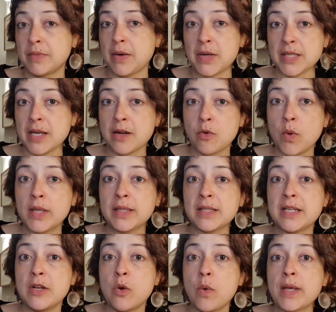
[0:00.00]
te vas a dar cuenta
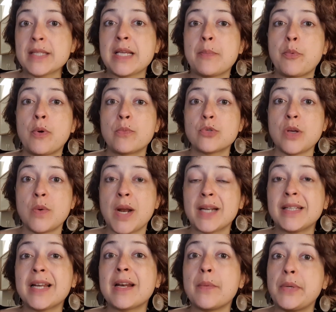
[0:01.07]
si lo ves que podemos hablar
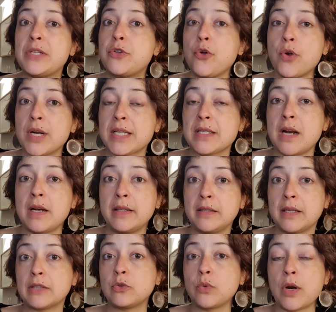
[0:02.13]
de revisiones de la
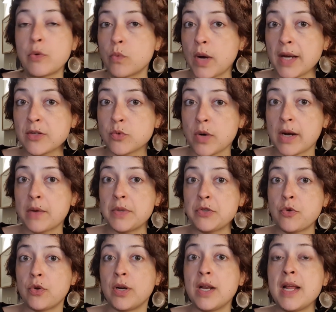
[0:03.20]
literatura. Nunca es una
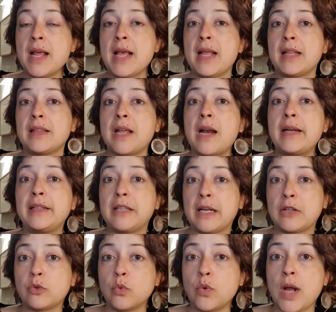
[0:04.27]
revisión de la
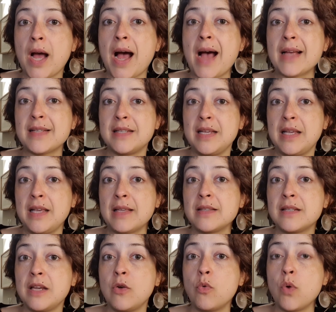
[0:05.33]
literatura así en
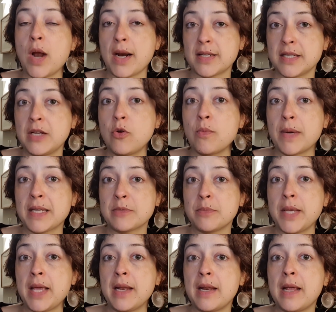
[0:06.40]
singular, sino más
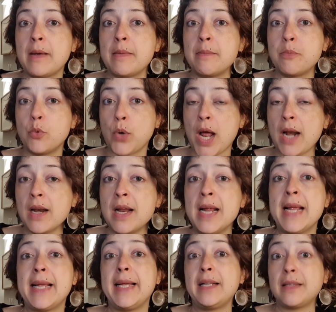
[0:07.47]
bien en plural.
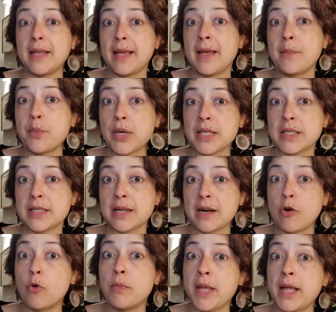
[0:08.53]
Y te pues
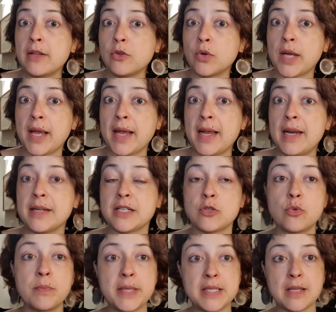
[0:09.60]
recomiendo que le eches
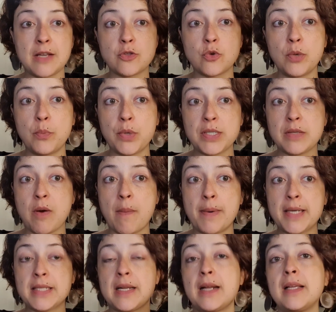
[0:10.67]
un vistazo y pues te va a
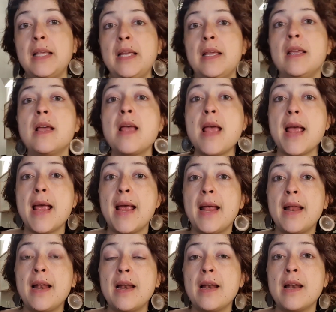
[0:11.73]
aparecer aquí
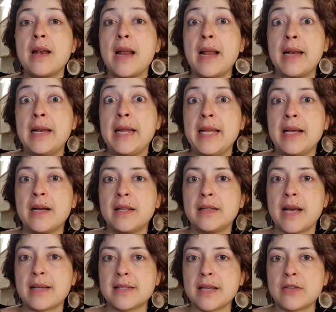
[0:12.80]
el, el link de
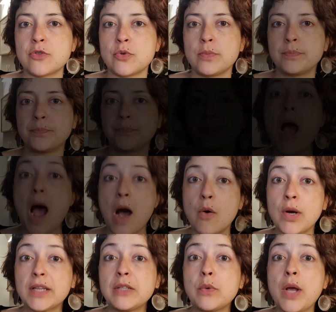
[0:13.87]
acceso Ahora
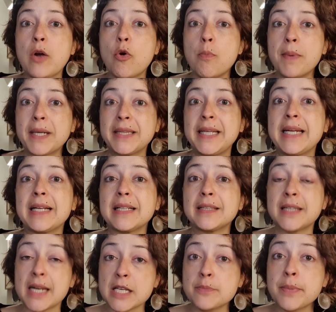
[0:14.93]
te voy a compartir
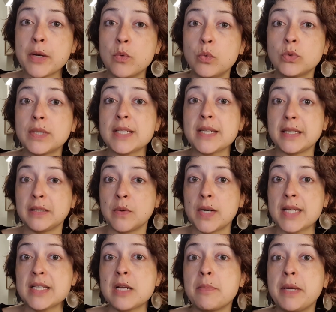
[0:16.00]
tres preguntas que te van a
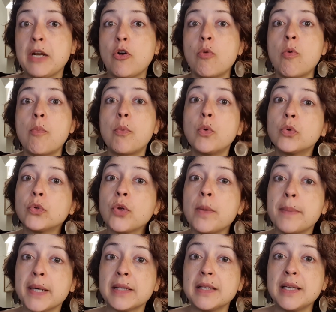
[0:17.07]
servir como punto de
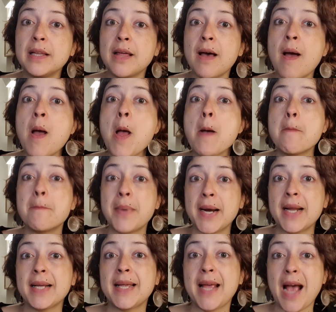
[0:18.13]
partida
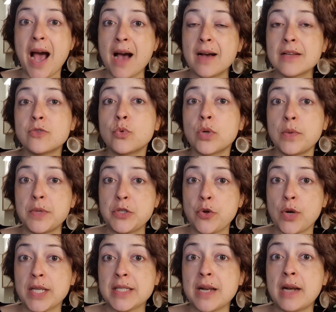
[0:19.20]
para que hagas tus
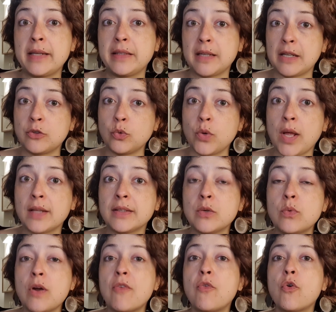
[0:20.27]
revisiones de la literatura de
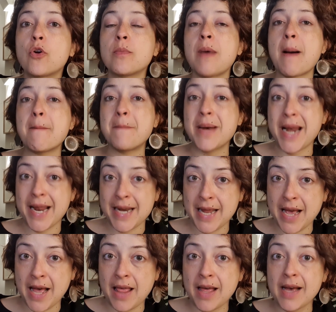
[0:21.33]
una forma
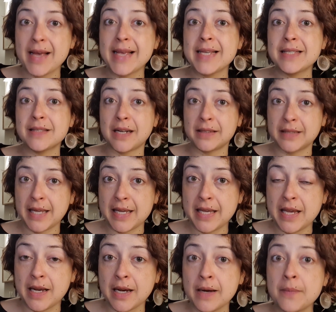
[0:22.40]
planeada,
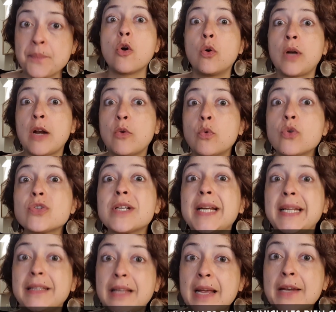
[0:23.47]
estratégica, con algunos
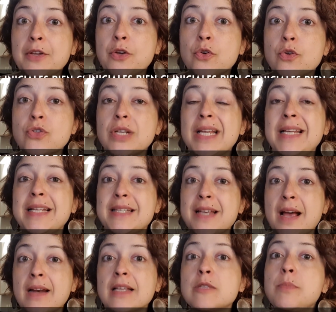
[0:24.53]
criterios
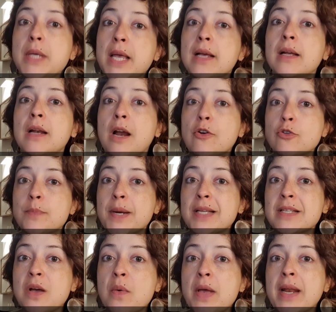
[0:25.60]
iniciales bien claros para
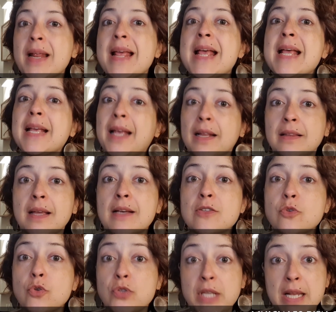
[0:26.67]
saber qué
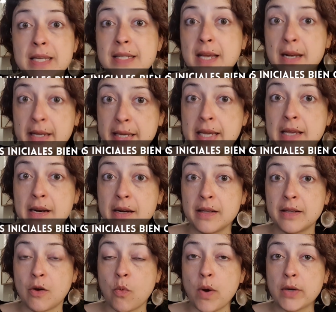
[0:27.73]
textos tienes que elegir,
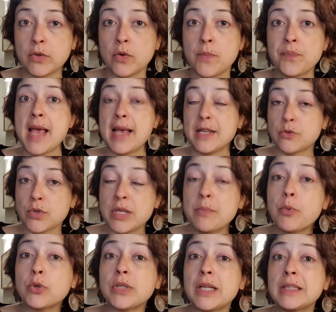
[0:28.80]
¿de acuerdo? Esto es
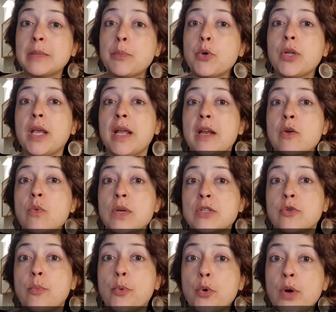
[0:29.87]
importante porque
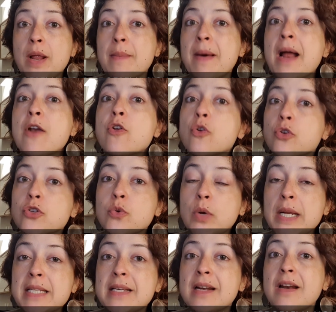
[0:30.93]
nuestro problema no
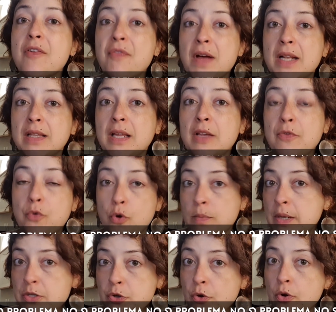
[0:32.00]
suele ser la falta de
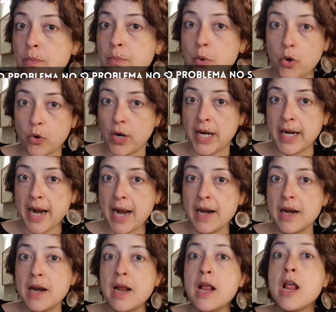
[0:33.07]
información por lo general.